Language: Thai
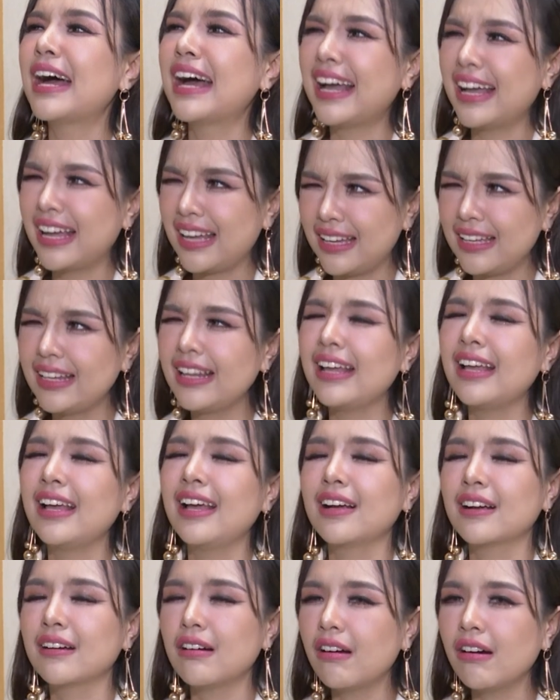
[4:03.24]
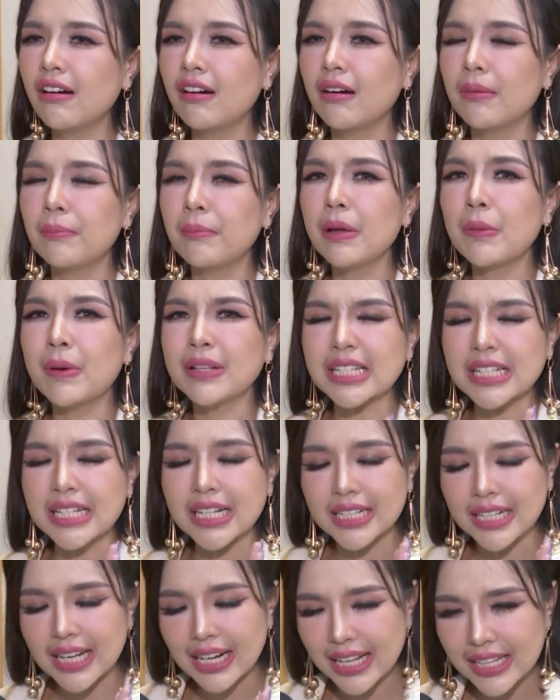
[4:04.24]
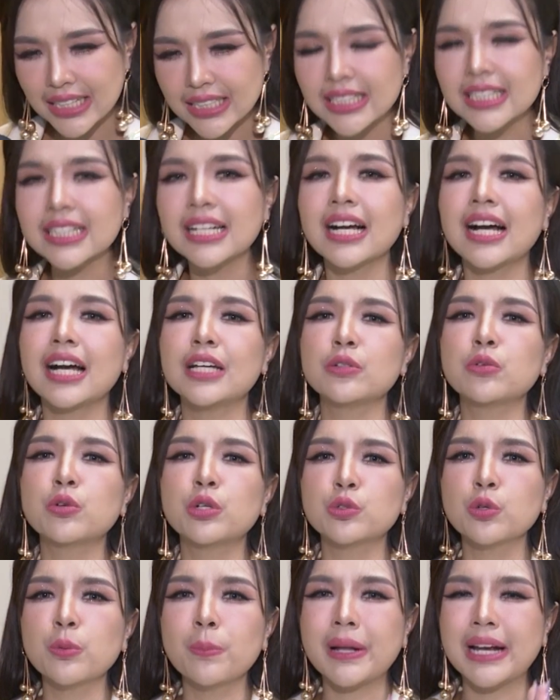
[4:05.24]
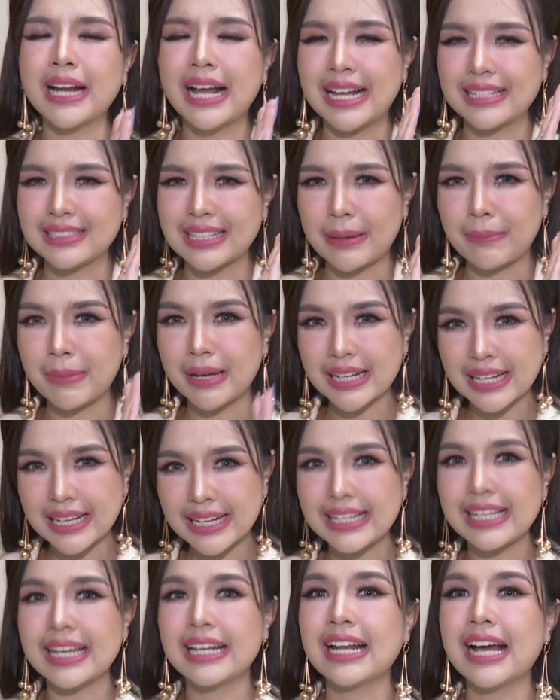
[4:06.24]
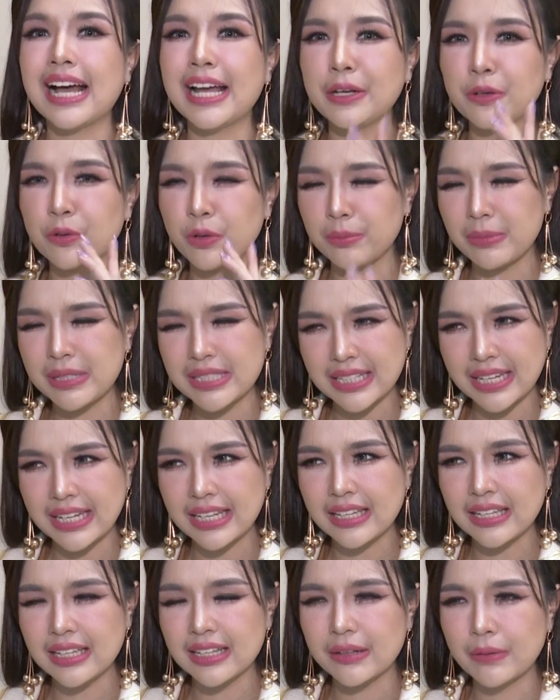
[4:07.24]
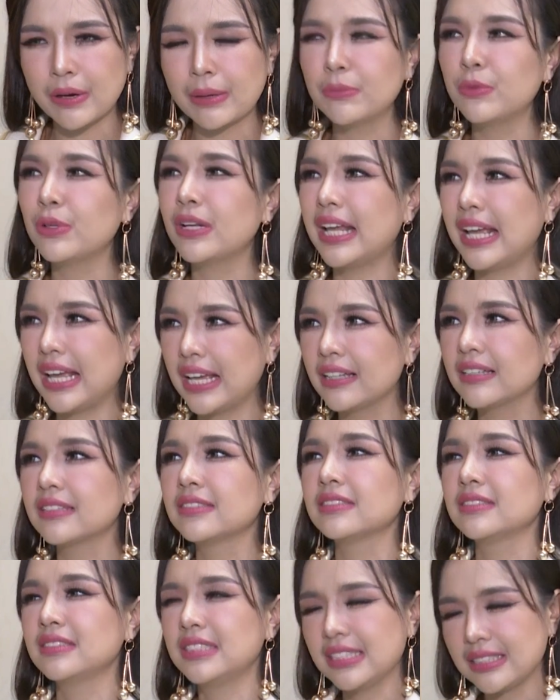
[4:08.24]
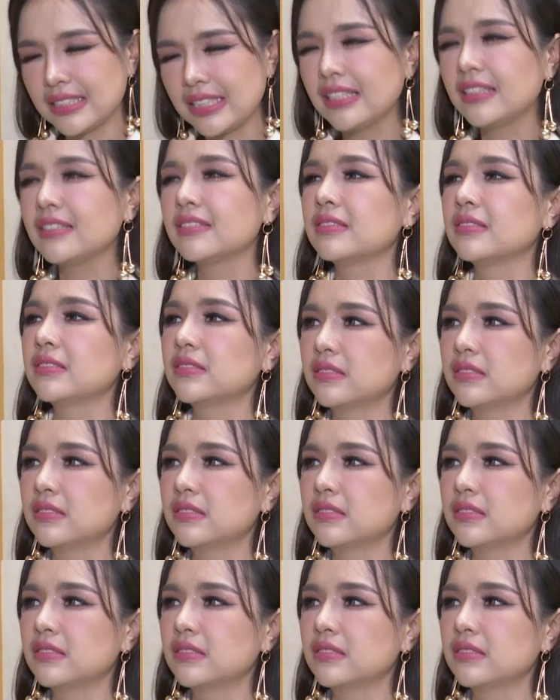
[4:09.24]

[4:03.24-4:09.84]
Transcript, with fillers: ร้ายแหละก็ไม่ว่าจะเกิดอะไรขึ้นนะคะ ทุกคนทุกปัญหาสามารถเคลียร์ได้ โดยไม่ใช้ความรุนแรงจริง ๆ